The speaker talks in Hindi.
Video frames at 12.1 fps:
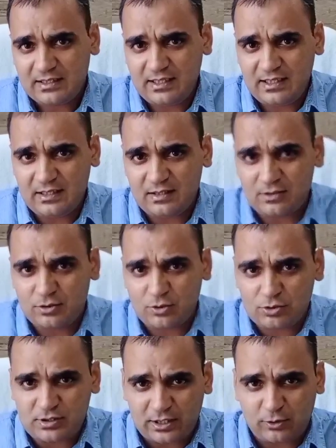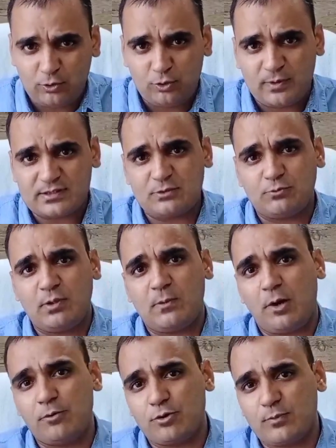कि जो चारकोल लूवर्स हैं वो
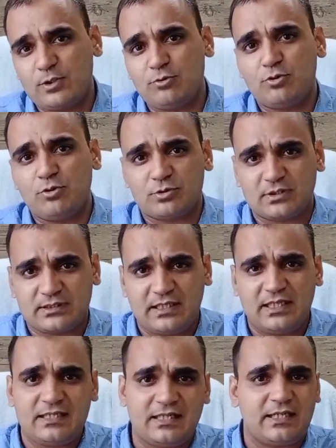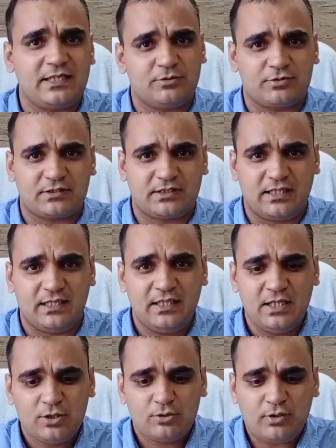आउटडोर में यूज हो सकते हैं या नहीं हो सकते हैं
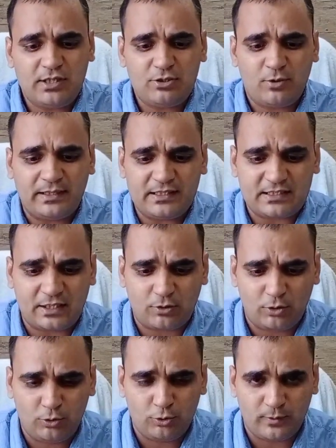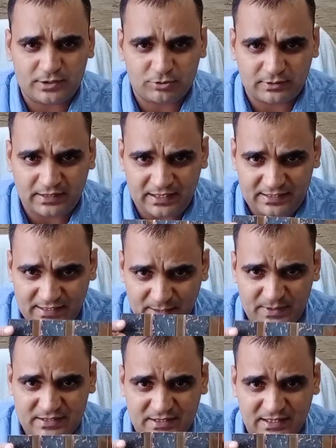क्योंकि जो हमारे चारकोल लूवर्स होते हैं ये
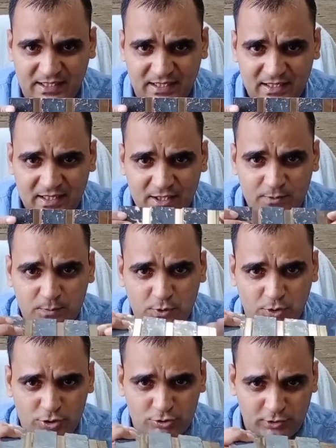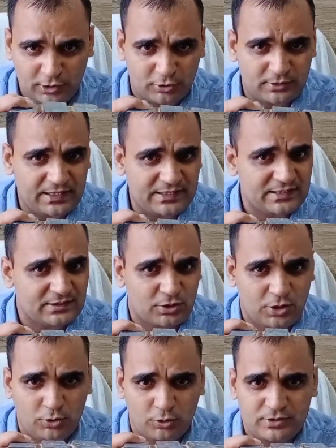बेसिकली प्योर सॉलिड होता है इसके अंदर
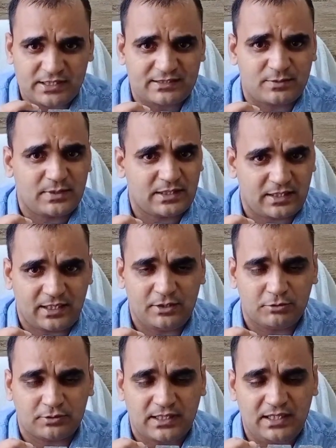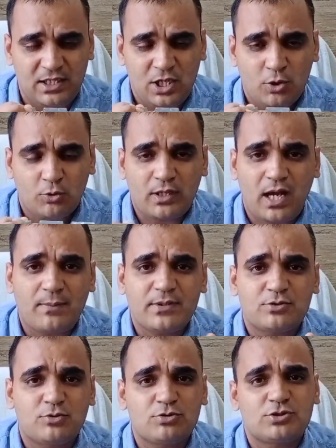कोई होलो सेक्शन वगैरह नहीं होता है और आप
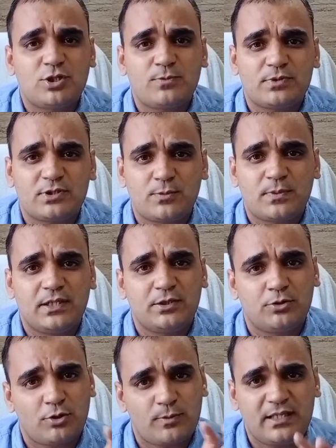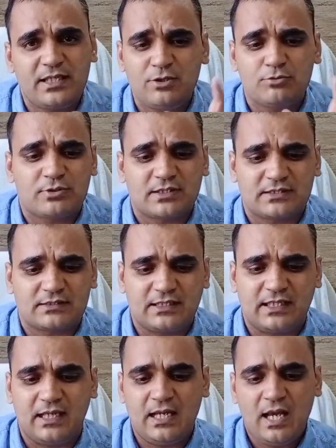इसको सिर्फ सिर्फ इंडोर में ही यूज़ कर
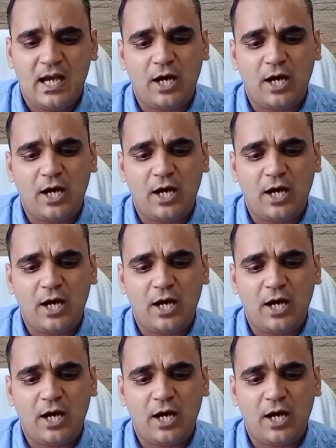सकते हैं